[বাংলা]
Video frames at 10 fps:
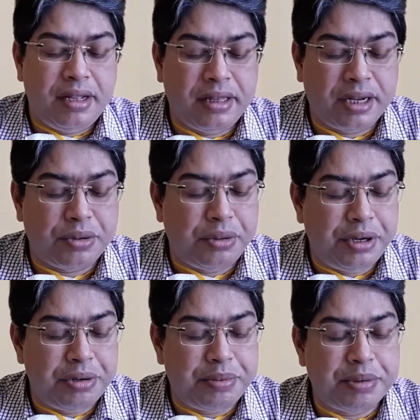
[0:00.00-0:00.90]
তার
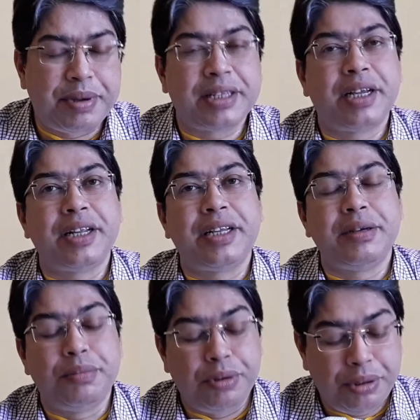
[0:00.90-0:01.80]
কোলের উপর মাথা রেখে
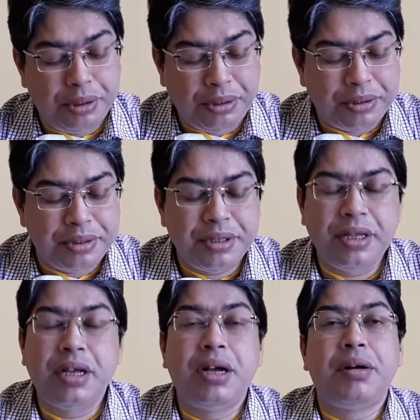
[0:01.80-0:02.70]
বলল
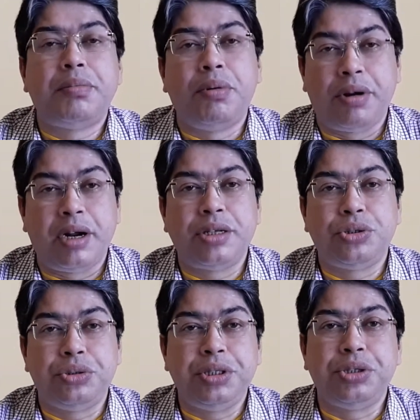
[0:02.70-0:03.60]
পড়ার
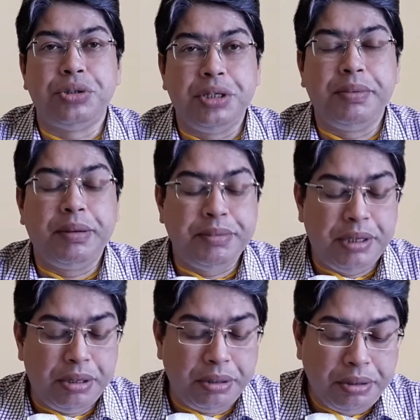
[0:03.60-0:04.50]
ছুটি যদি বা
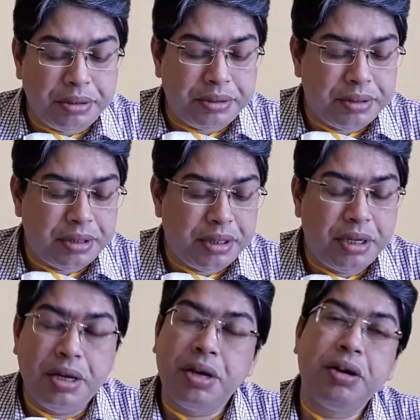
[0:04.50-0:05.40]
মিলল
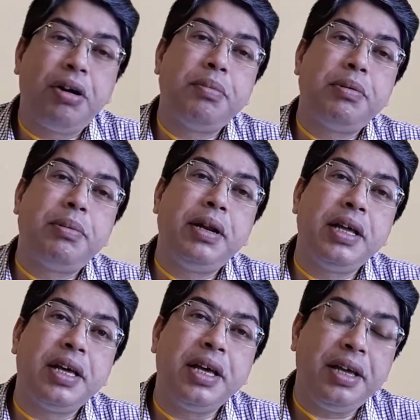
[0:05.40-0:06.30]
গল্প বলে
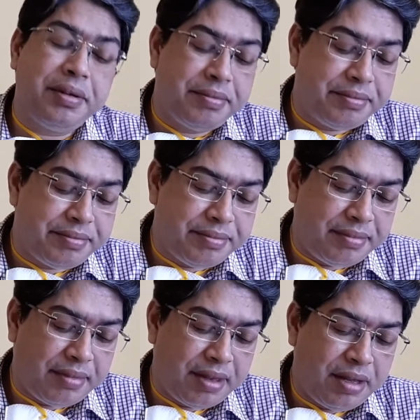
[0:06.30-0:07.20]
কি
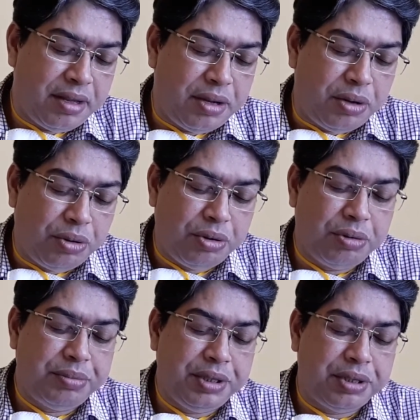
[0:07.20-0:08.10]

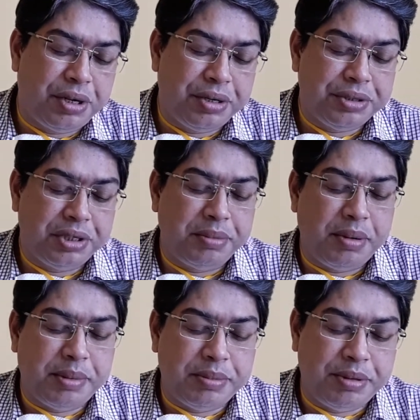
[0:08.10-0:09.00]
অমনি ধনঞ্জয়
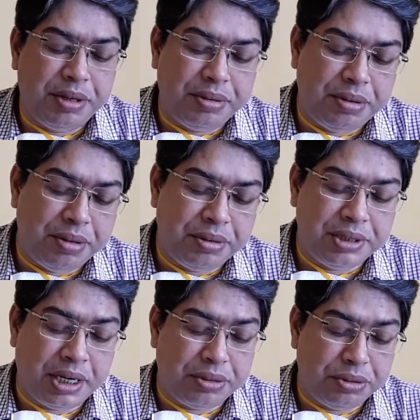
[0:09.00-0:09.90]
মামা বলে উঠল
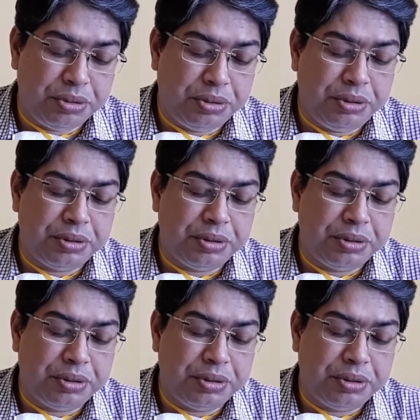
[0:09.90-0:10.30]
জানো তো